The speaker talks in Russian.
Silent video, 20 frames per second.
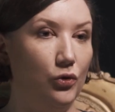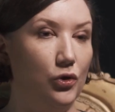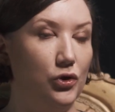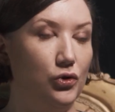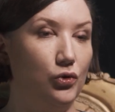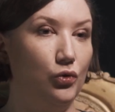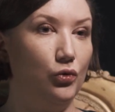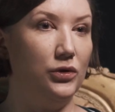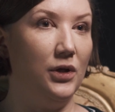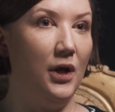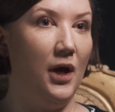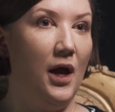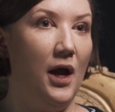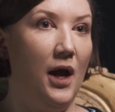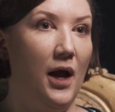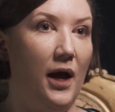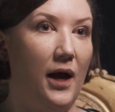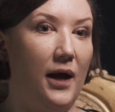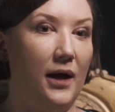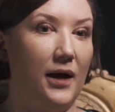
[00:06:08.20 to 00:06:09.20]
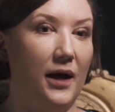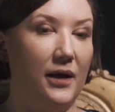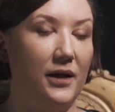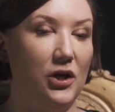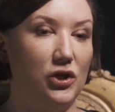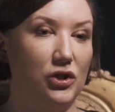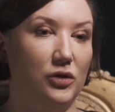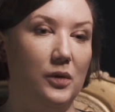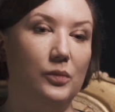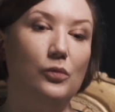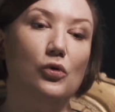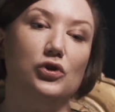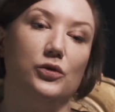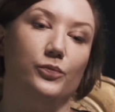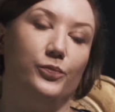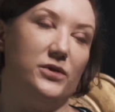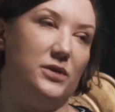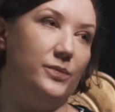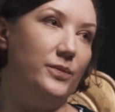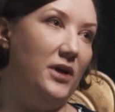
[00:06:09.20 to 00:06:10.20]
то есть тут, а, конечно, мы
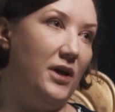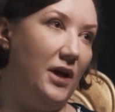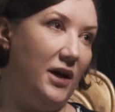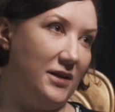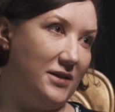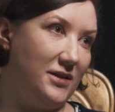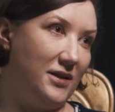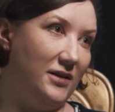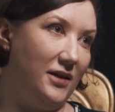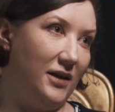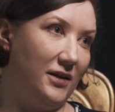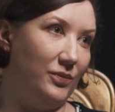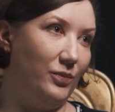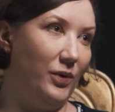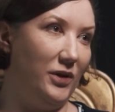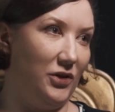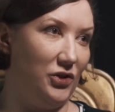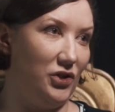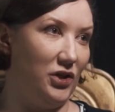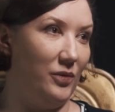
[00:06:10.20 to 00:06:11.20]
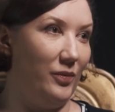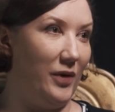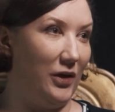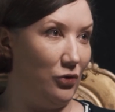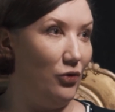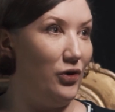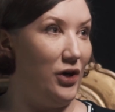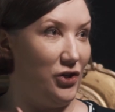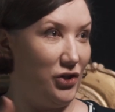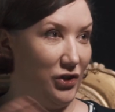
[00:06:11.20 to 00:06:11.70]
можем посмеяться над менеджером, который